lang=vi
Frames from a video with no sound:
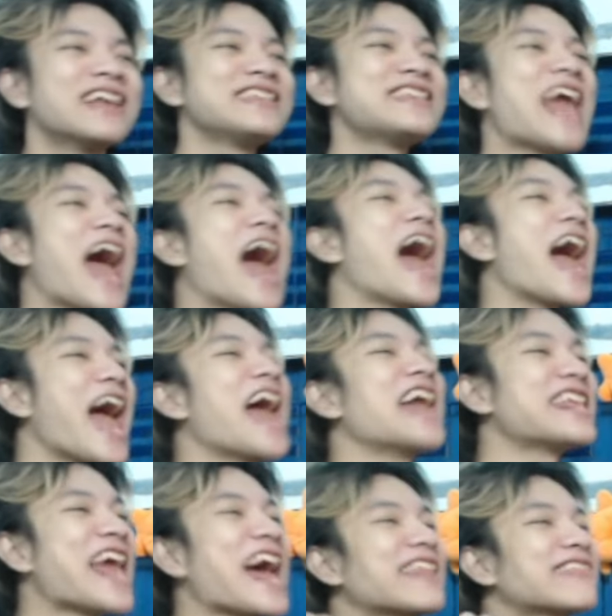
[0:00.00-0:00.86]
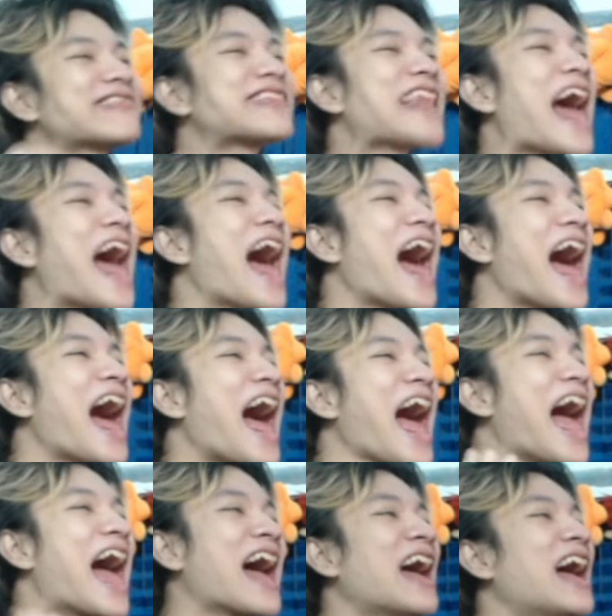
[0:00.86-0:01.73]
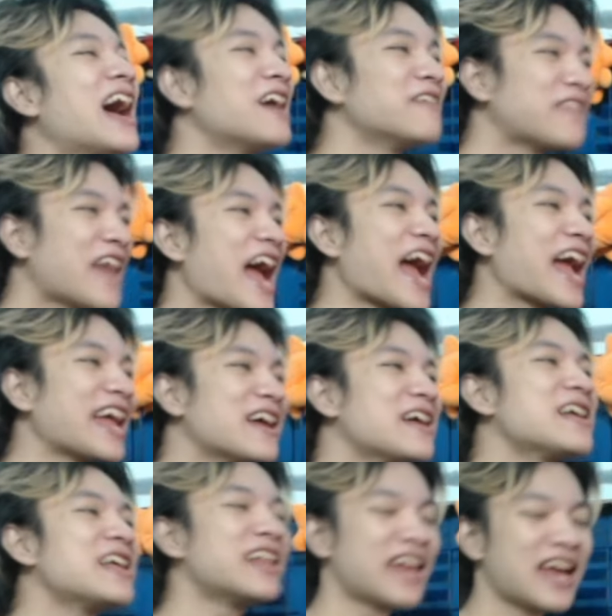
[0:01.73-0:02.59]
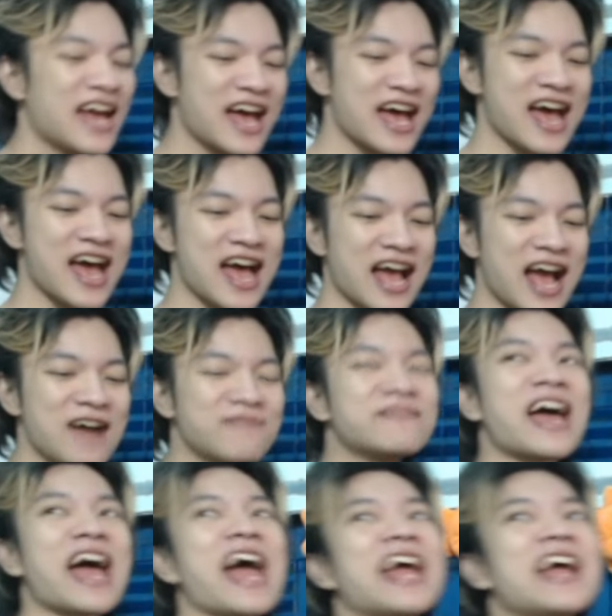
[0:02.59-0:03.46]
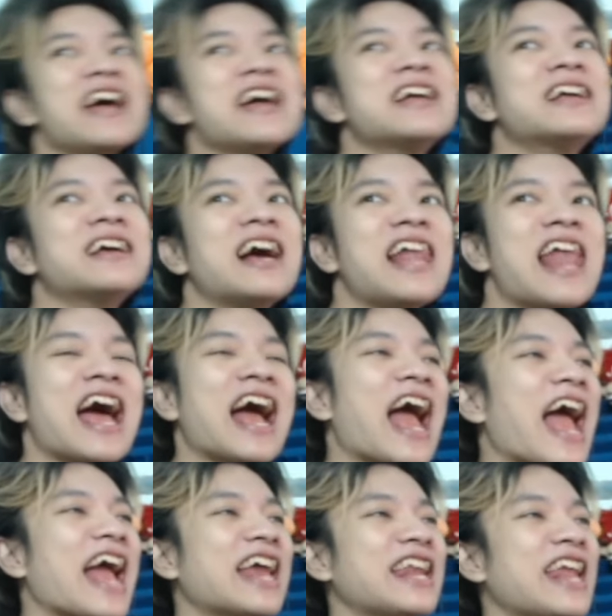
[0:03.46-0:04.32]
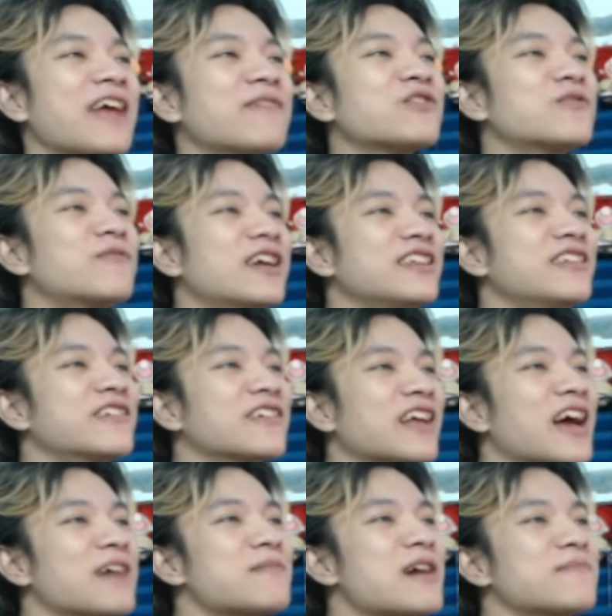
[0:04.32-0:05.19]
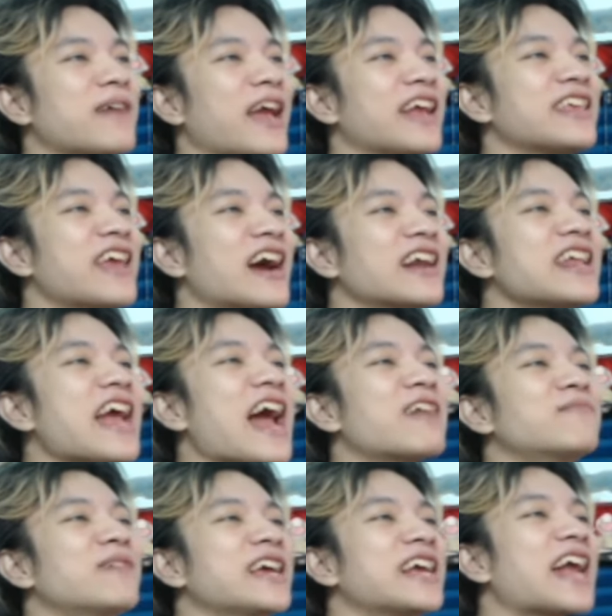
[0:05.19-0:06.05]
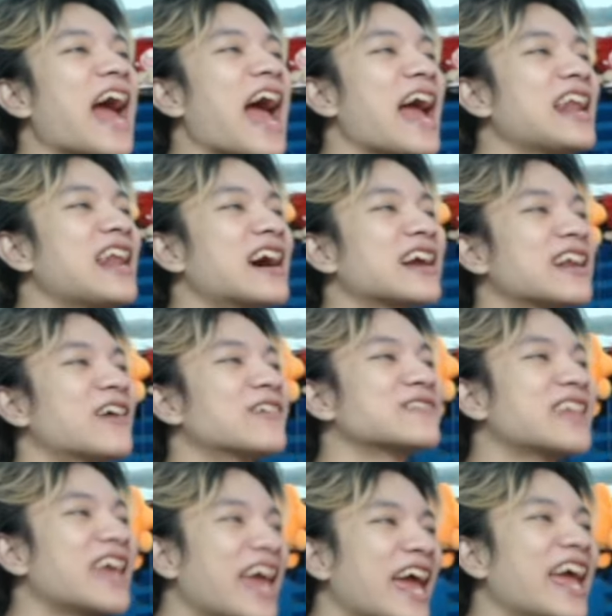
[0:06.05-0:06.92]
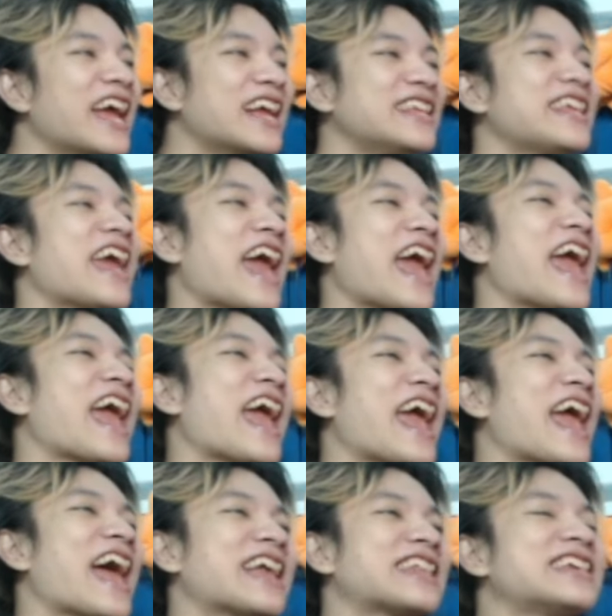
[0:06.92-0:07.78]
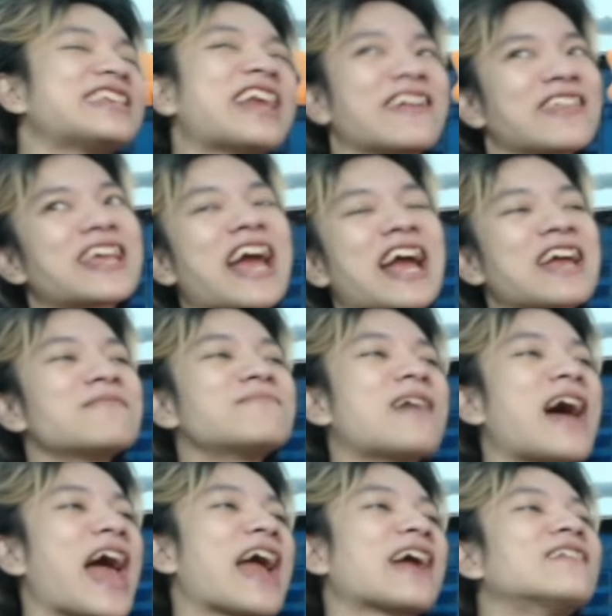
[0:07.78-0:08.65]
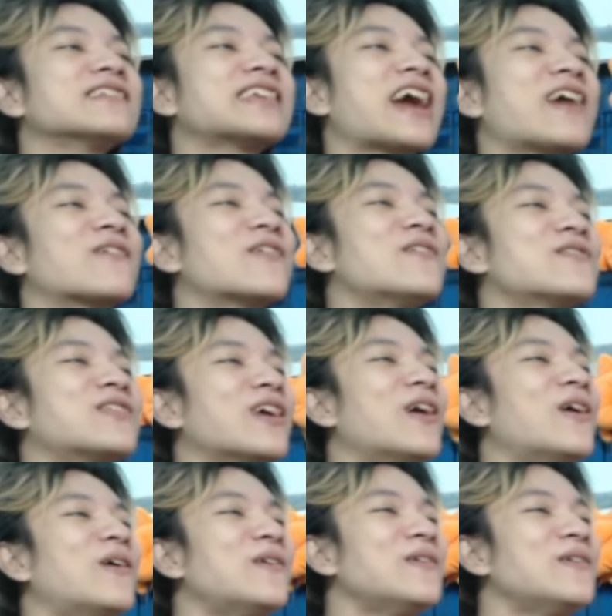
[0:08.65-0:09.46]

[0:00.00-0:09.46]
Yeah, Zeta. Hôm nay á là hai anh em tụi mình được ba mẹ dẫn đi ăn mì cay lần đầu tiên nha. Xin chào tất cả các bạn, chào cô chú.